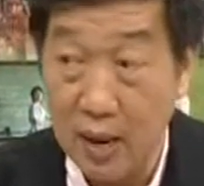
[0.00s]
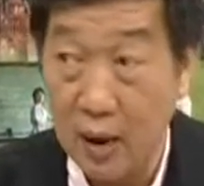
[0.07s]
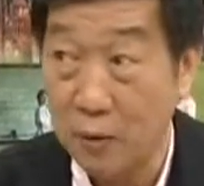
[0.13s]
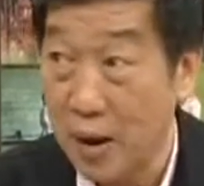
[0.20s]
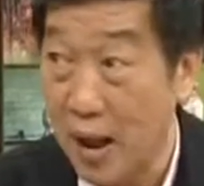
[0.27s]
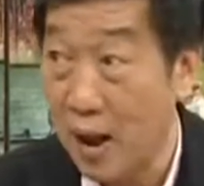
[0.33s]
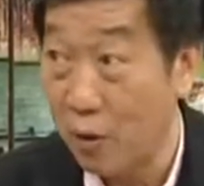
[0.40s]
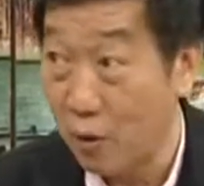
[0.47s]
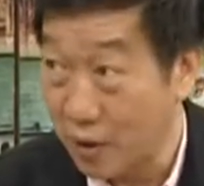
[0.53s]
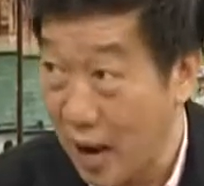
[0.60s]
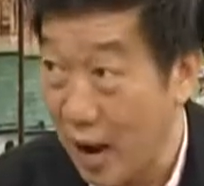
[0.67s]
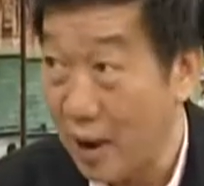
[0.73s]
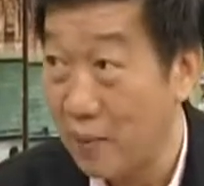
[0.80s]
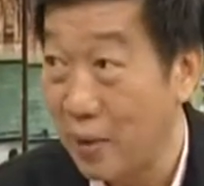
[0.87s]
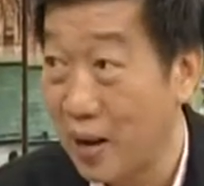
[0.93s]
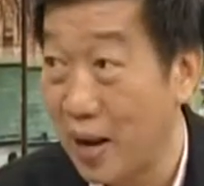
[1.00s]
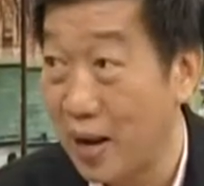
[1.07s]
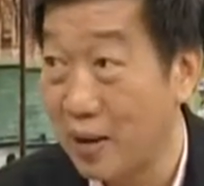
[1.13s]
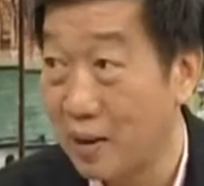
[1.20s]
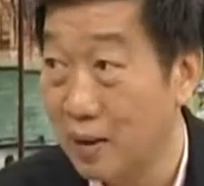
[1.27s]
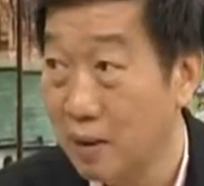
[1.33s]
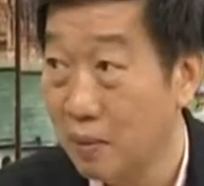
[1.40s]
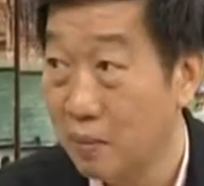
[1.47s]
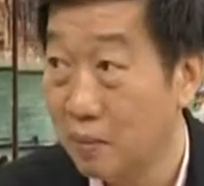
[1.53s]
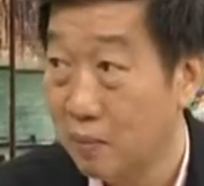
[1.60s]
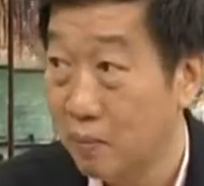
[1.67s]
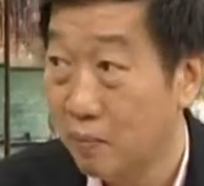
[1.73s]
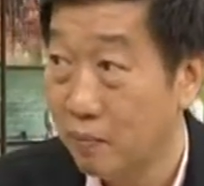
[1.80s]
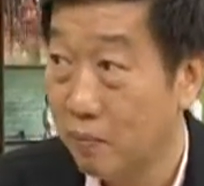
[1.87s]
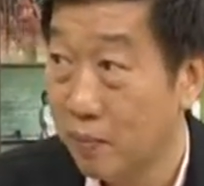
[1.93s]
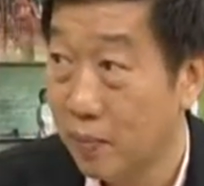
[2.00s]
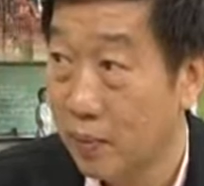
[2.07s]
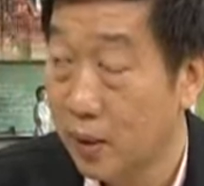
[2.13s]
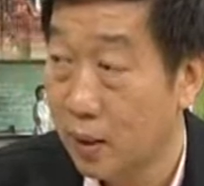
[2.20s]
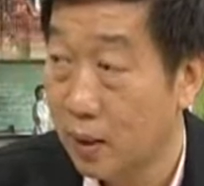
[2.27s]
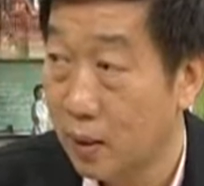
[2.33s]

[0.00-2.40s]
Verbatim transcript: แนวหน้าของไทยเหมือนกันหลัก